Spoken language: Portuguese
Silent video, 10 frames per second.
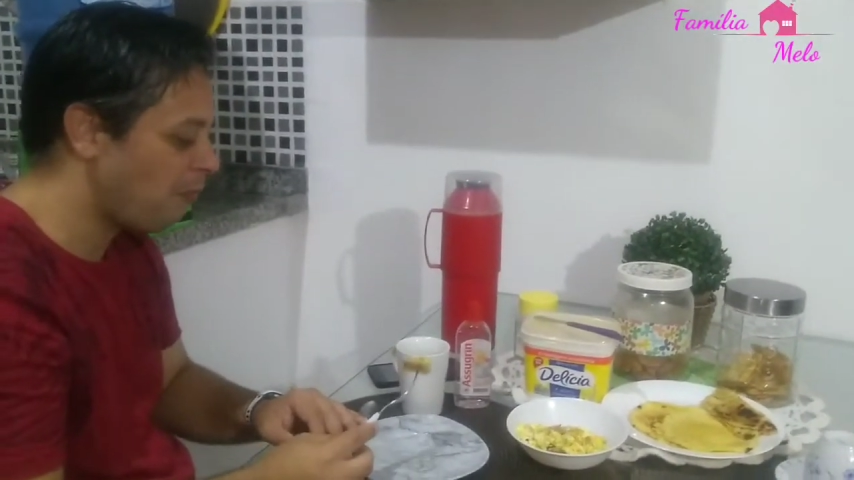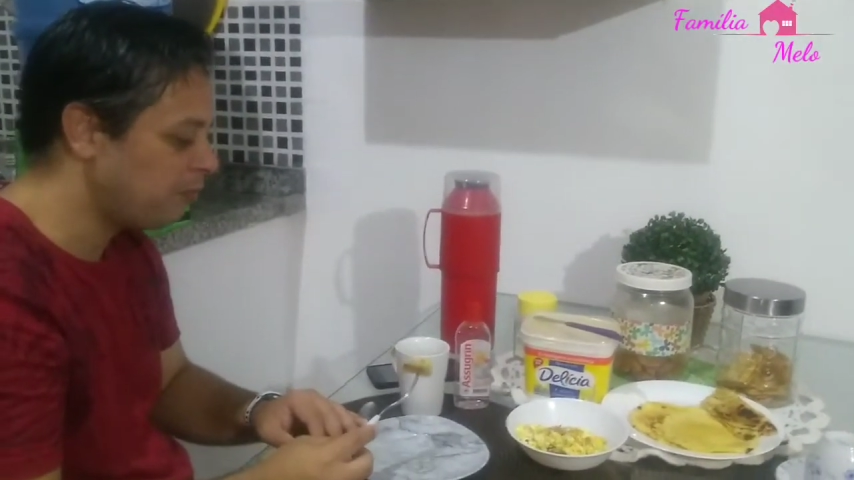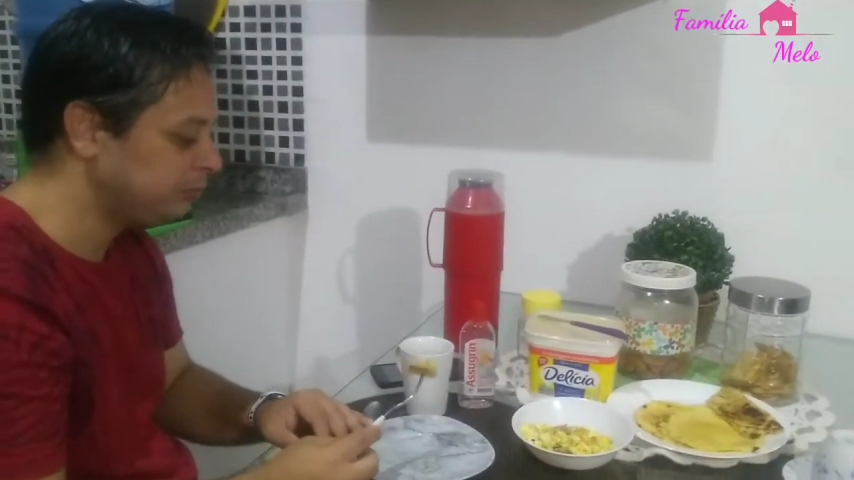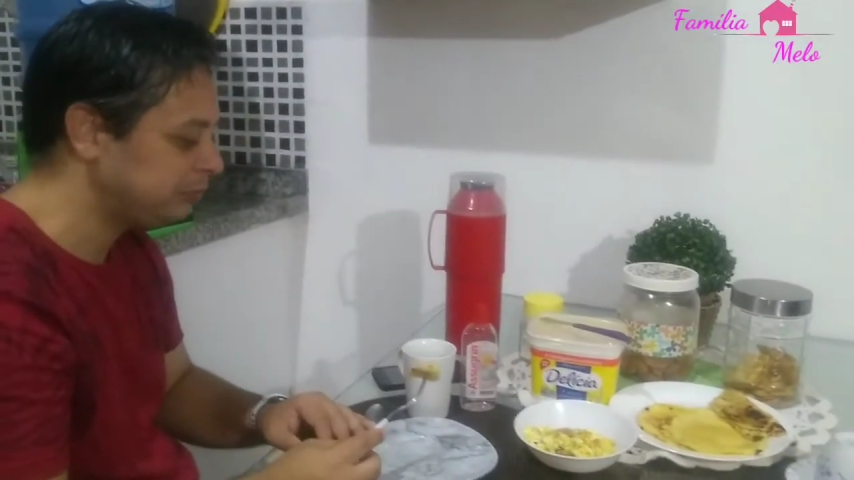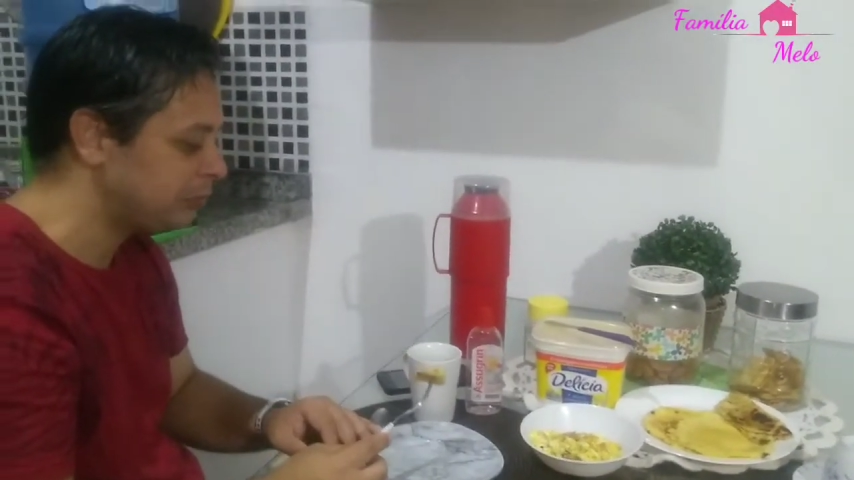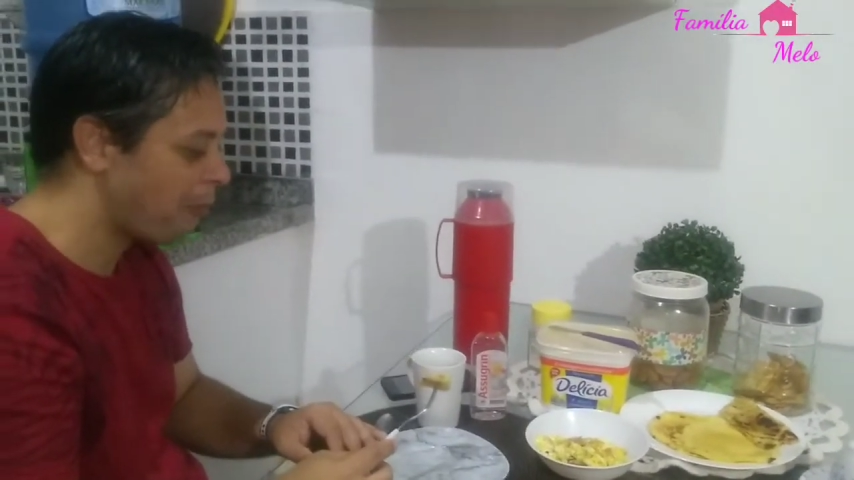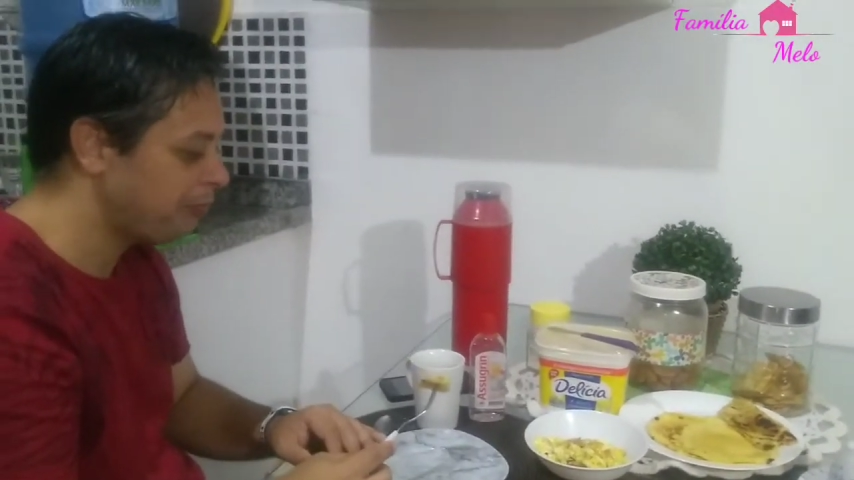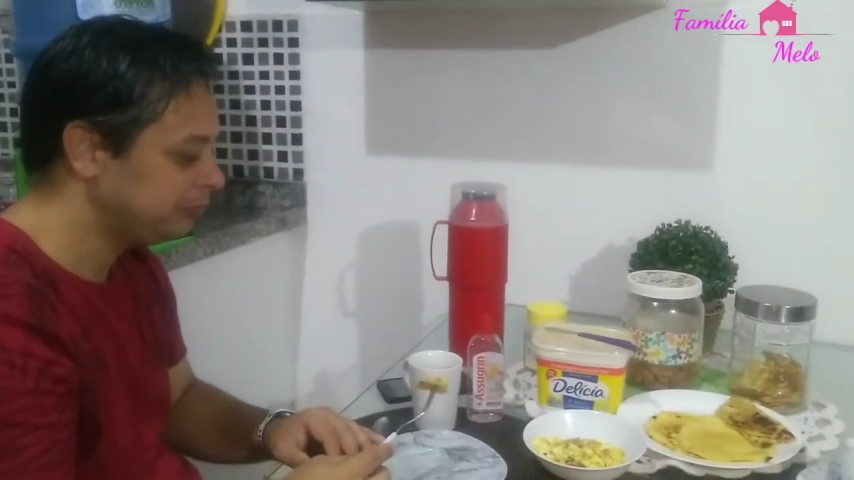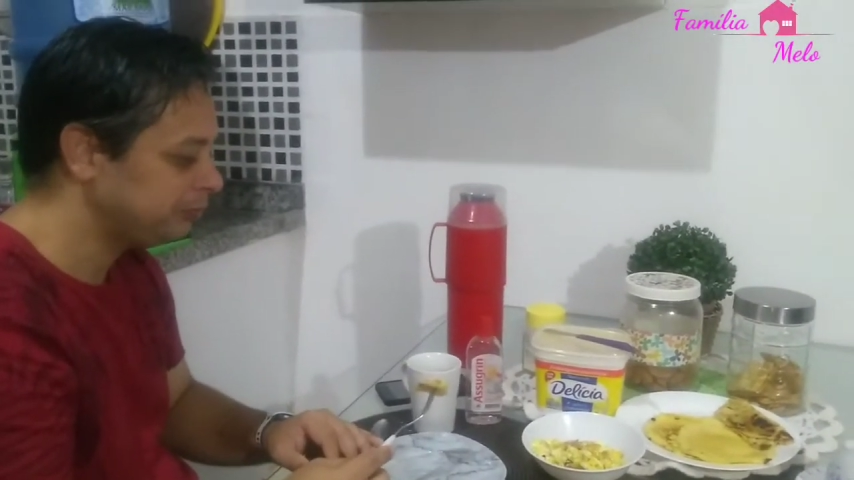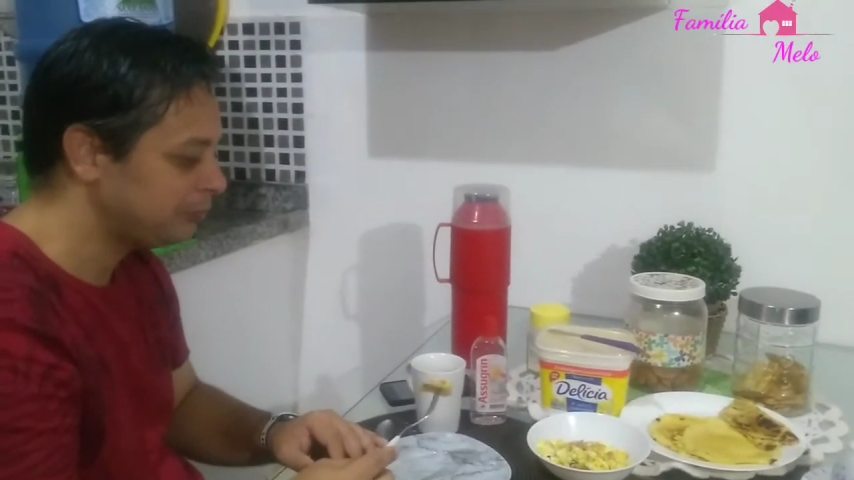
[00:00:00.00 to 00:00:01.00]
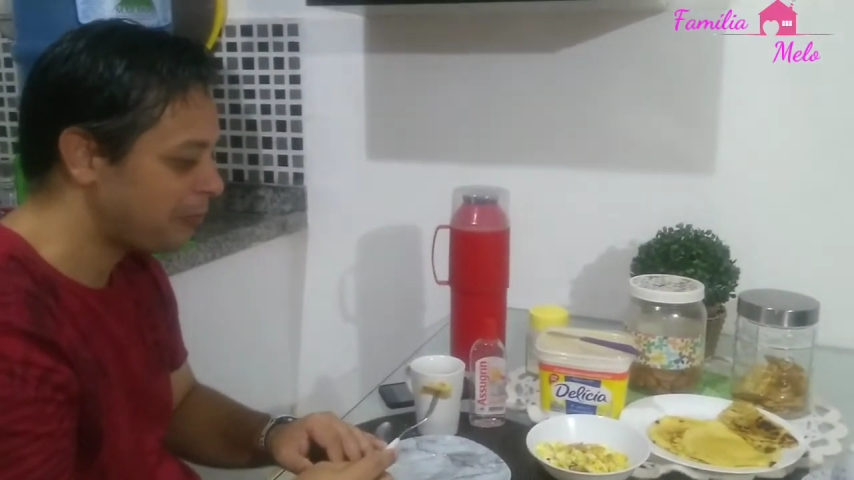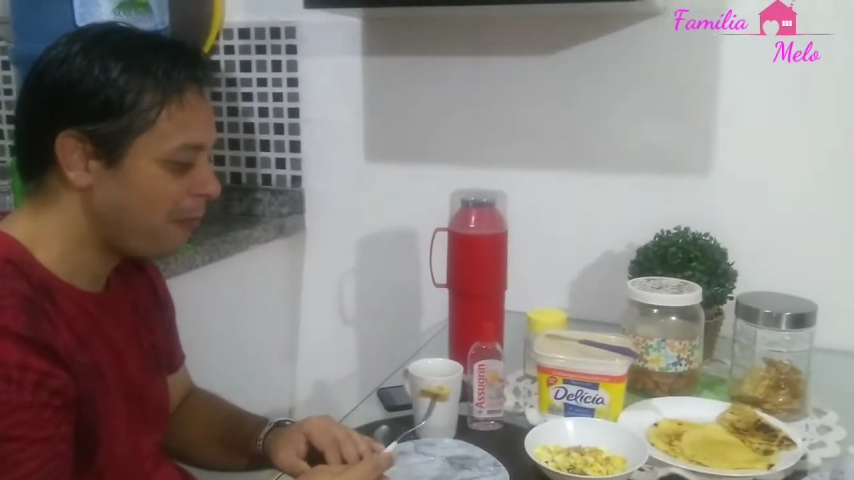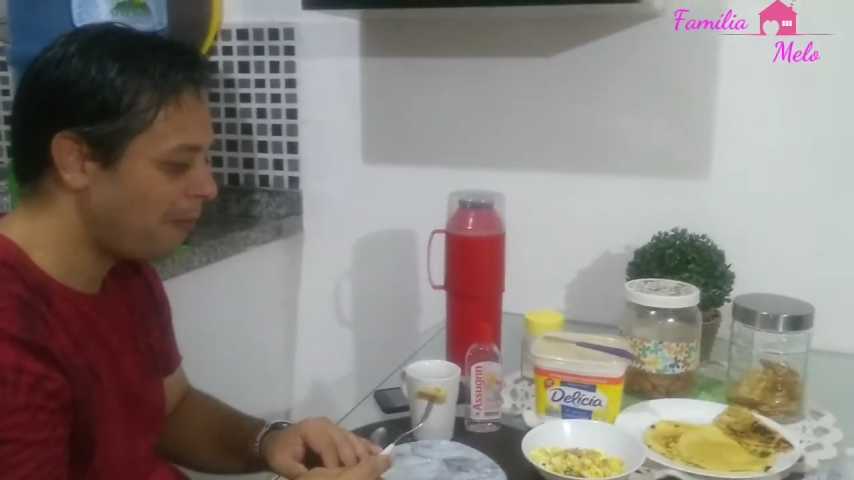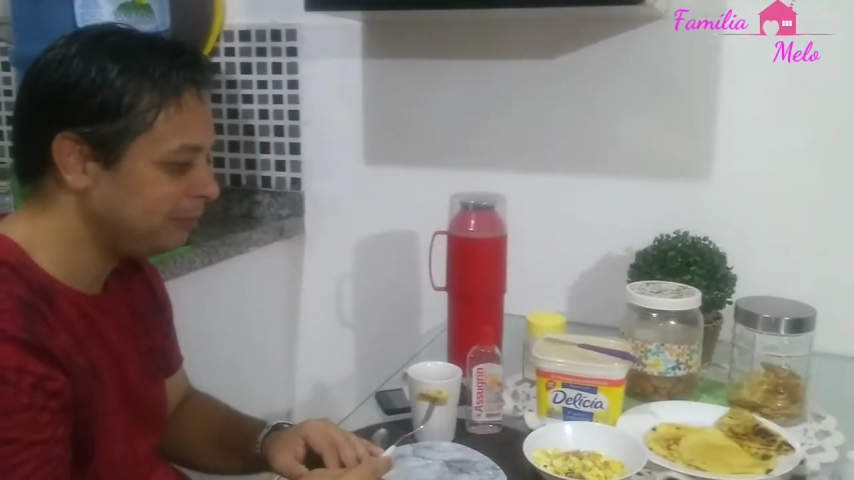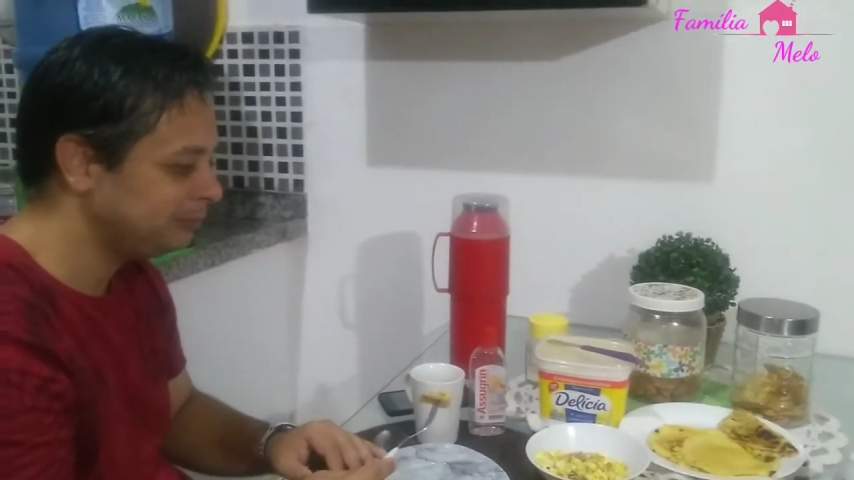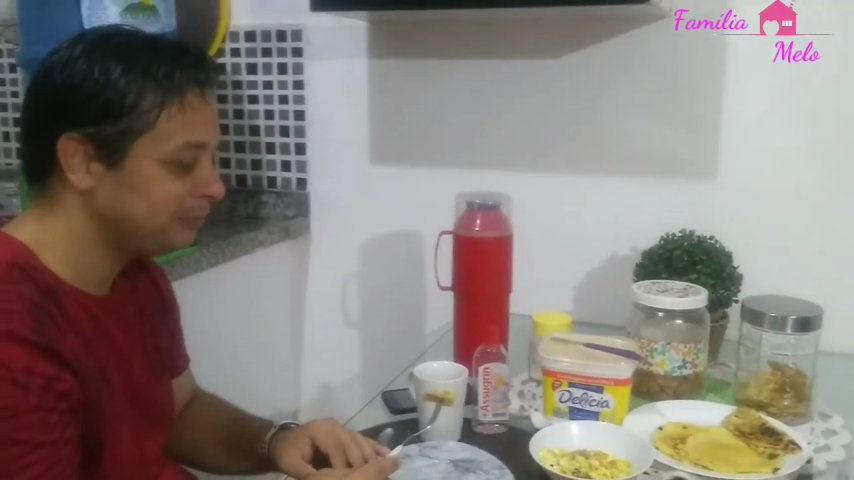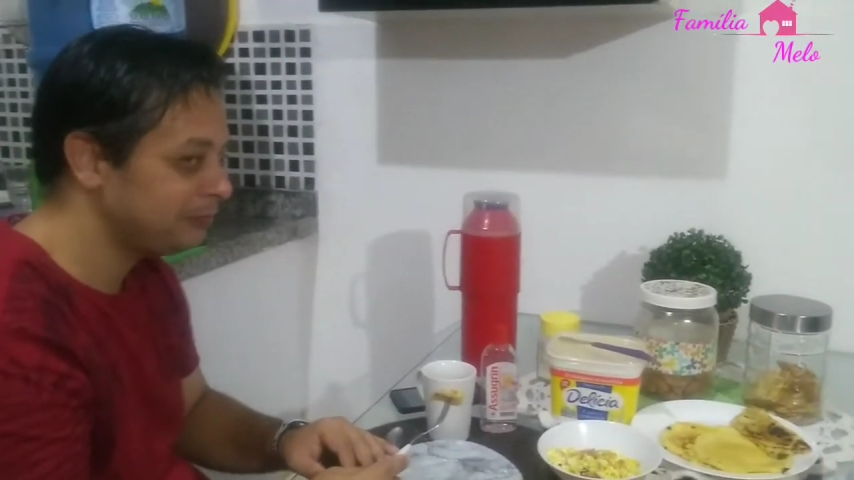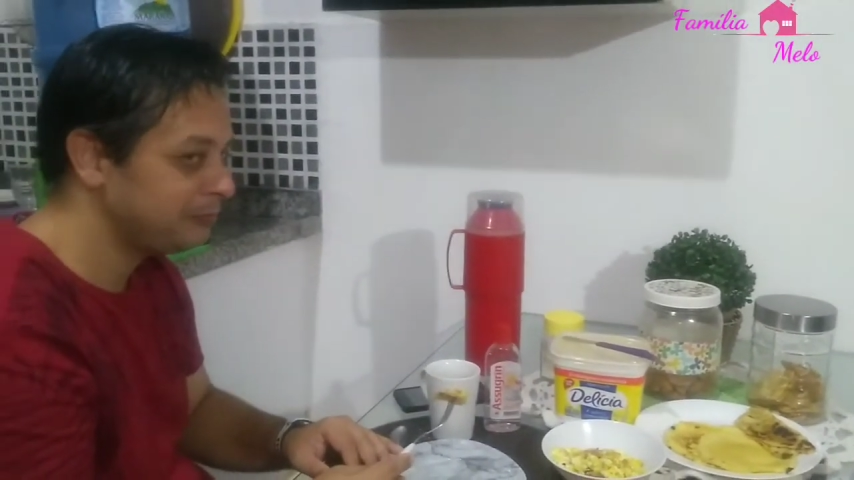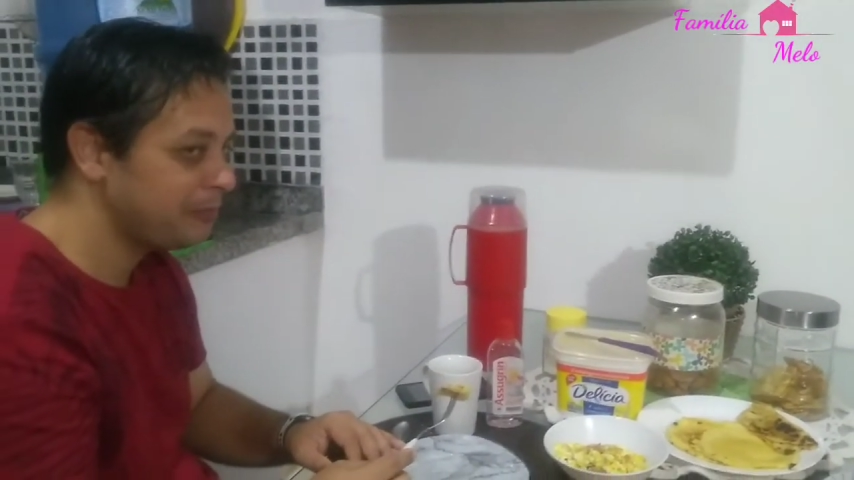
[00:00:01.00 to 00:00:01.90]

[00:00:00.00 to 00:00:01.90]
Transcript: Não. Quer não?